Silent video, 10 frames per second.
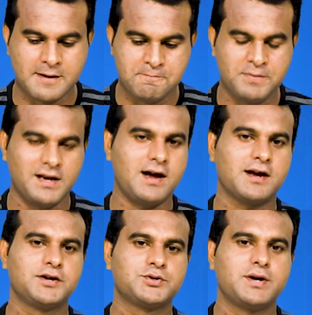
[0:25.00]
इक्राम बिल
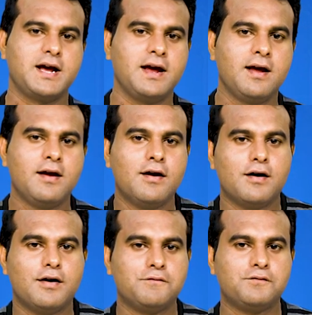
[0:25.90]
आखिर जो है
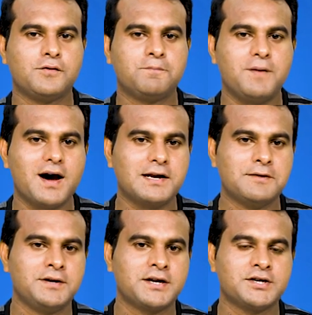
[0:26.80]
वो
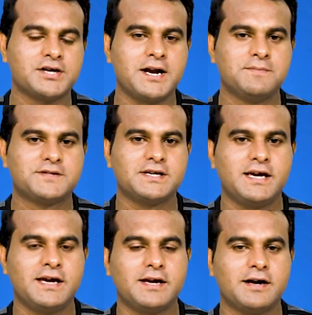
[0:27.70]
पार्लियामेंट की जानब
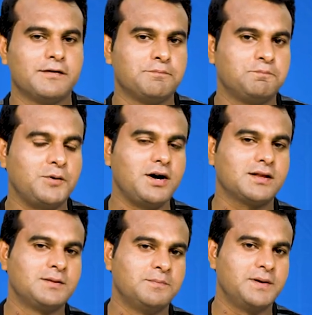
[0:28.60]
से
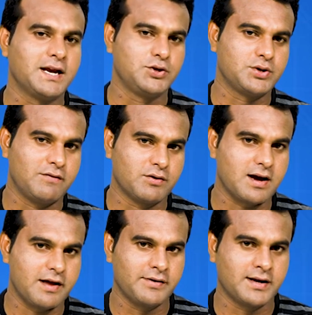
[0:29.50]
बहुत बड़ी जो है वो
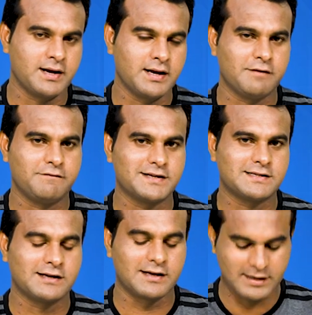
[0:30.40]
कार्रवाई करने का
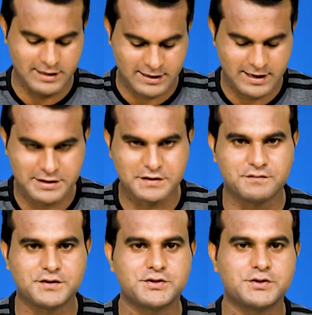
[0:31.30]
फैसला कर लिया गया है चीफ
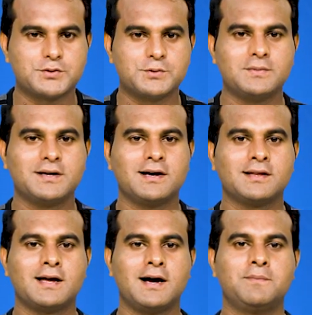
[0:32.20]
जस्टिस उमर
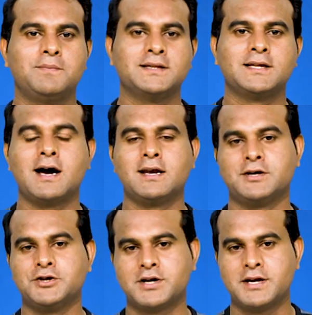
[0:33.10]
अताब बंदयाल
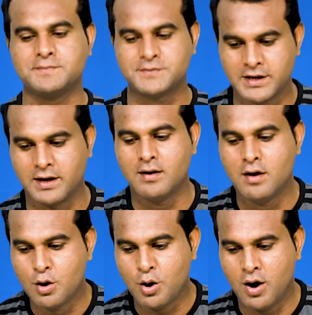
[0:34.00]
की जानब से
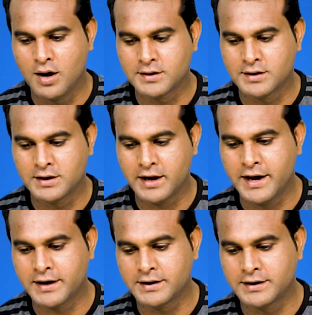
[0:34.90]
और
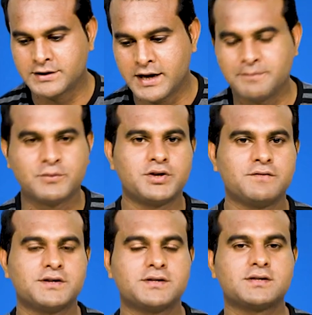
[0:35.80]
एक जानब तो
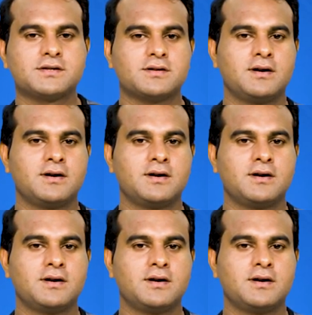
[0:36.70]
चीफ जस्टिस